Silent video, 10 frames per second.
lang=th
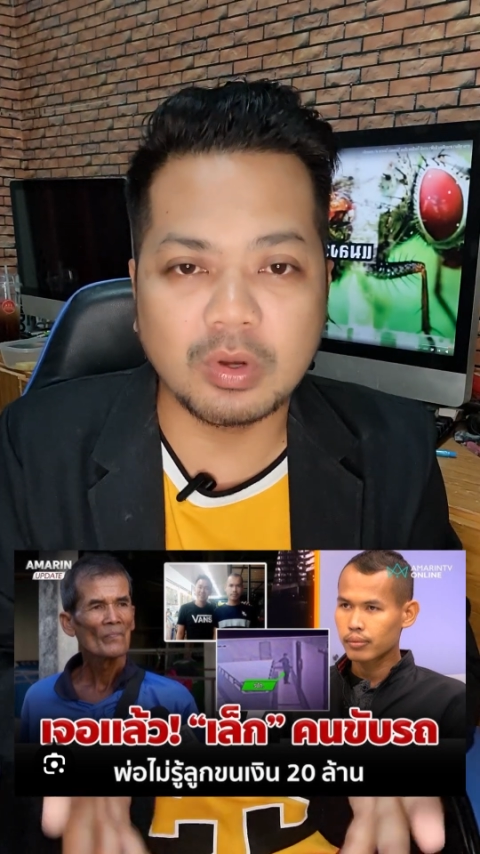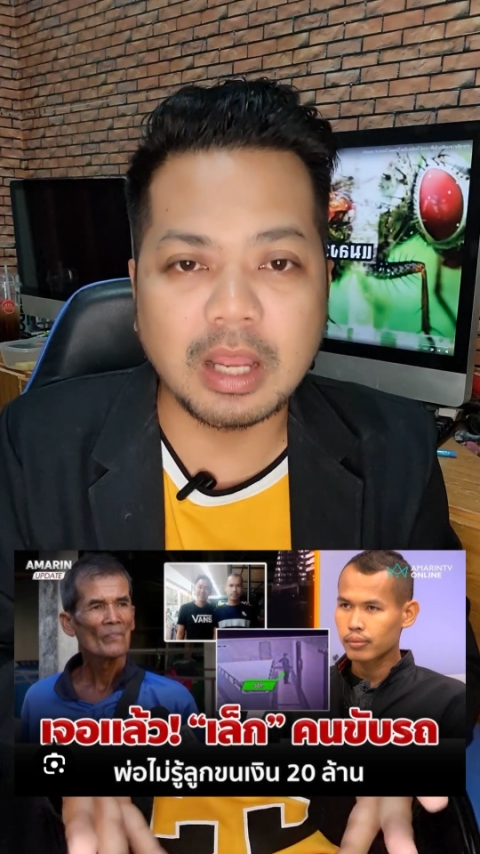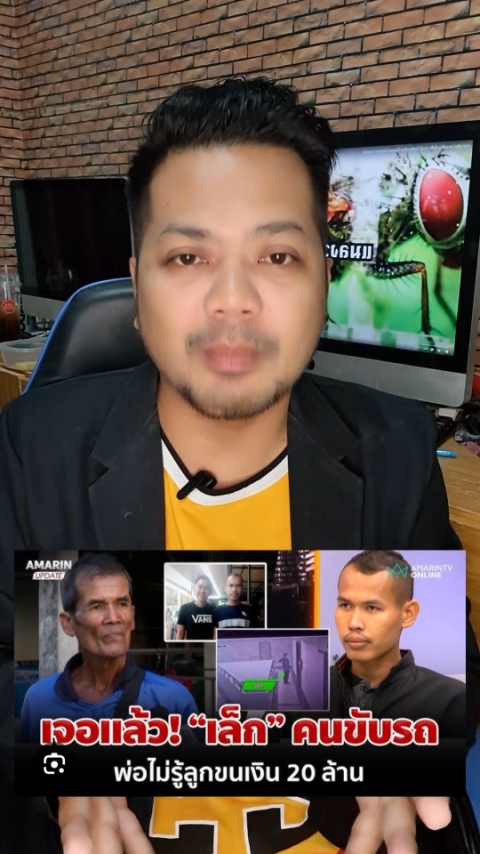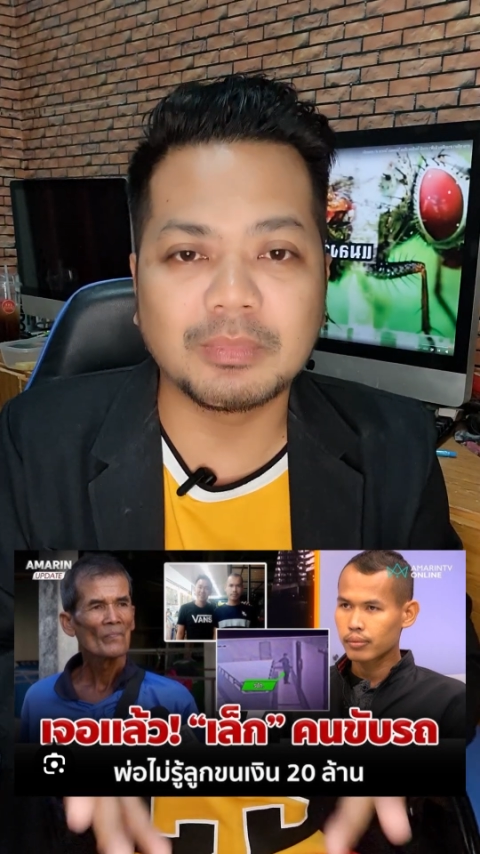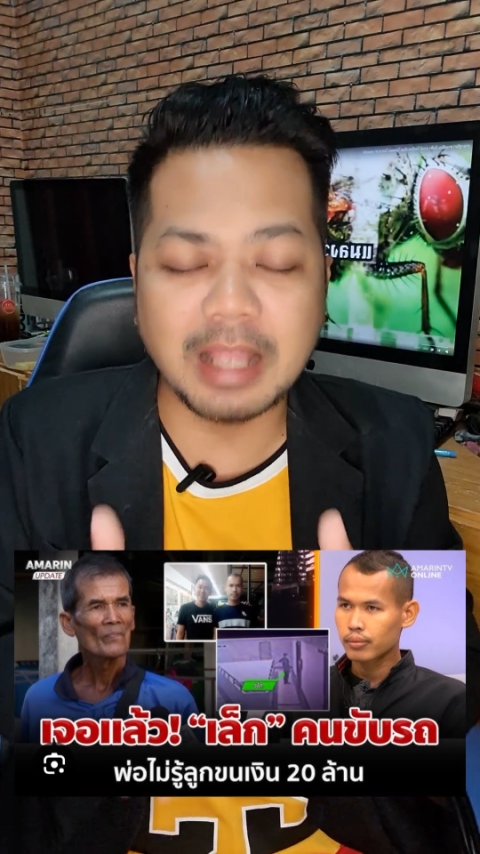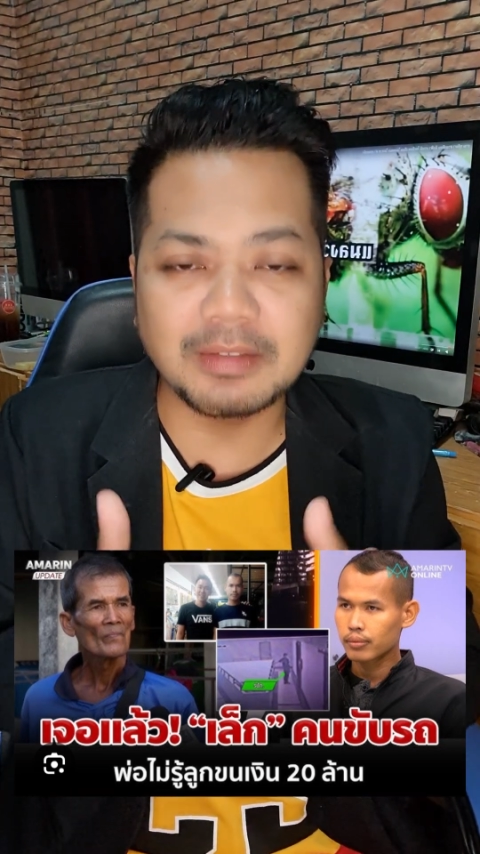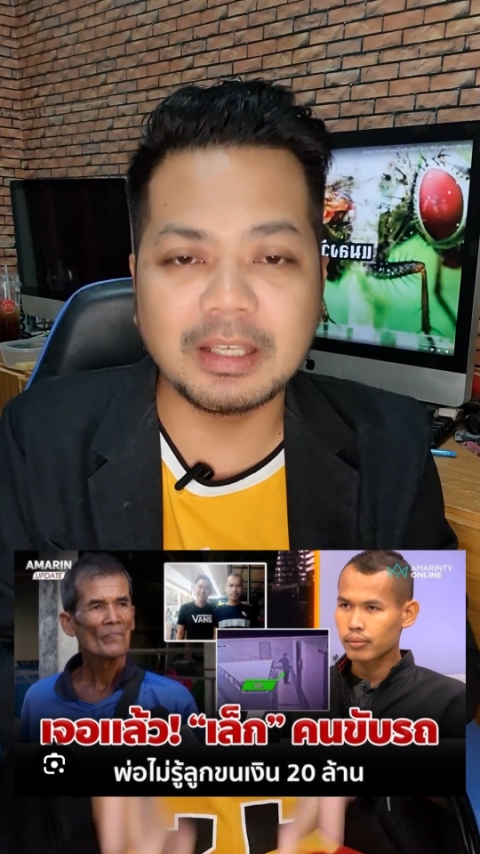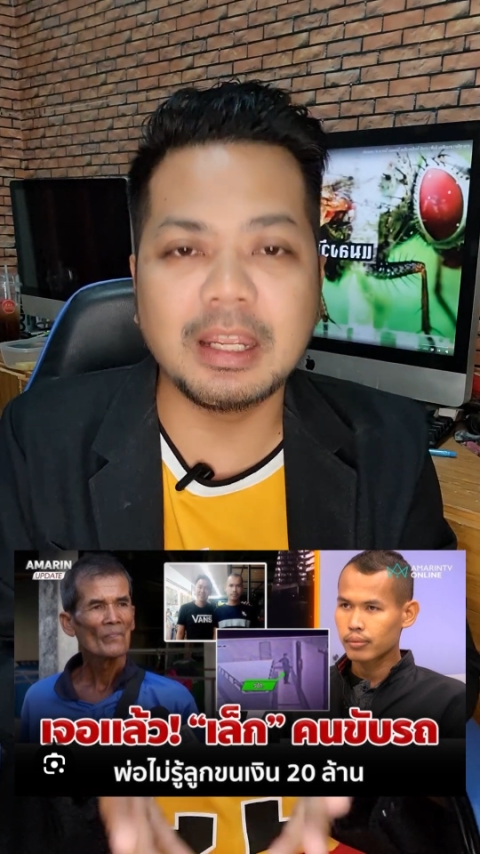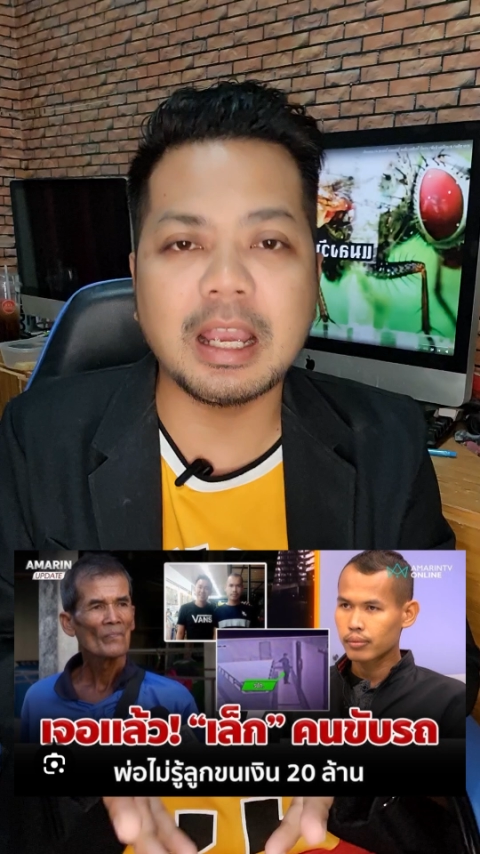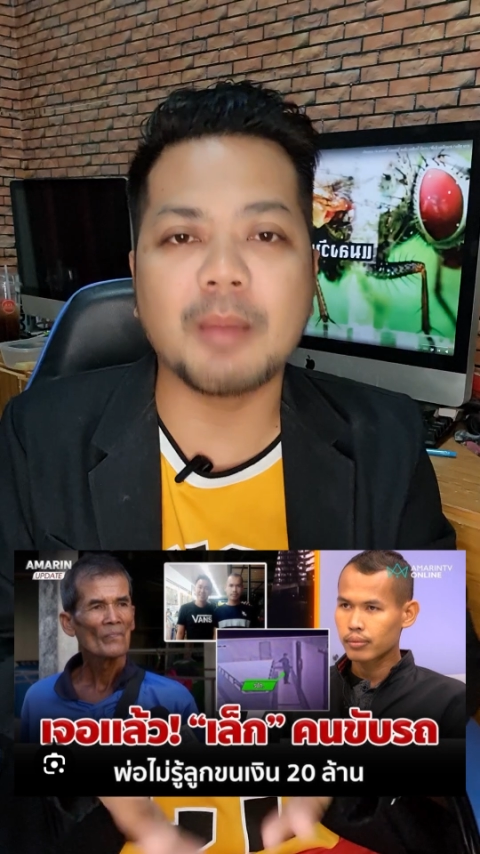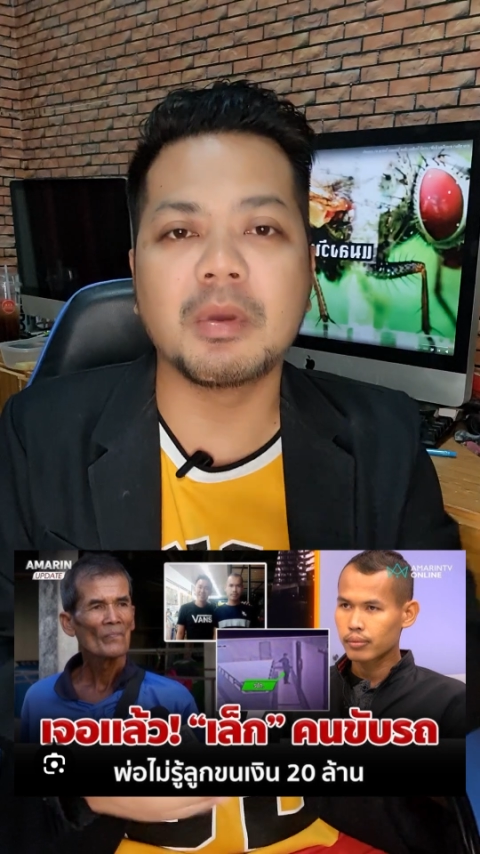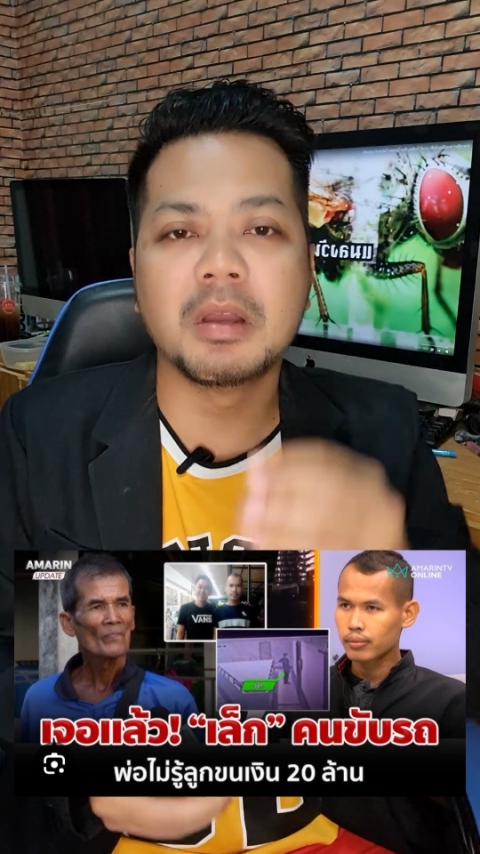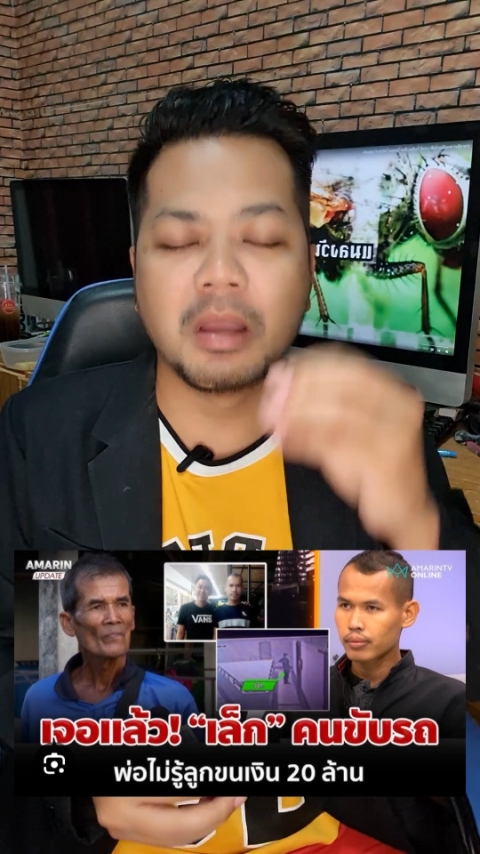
ชนครับ แต่สิ่งนี้ครับ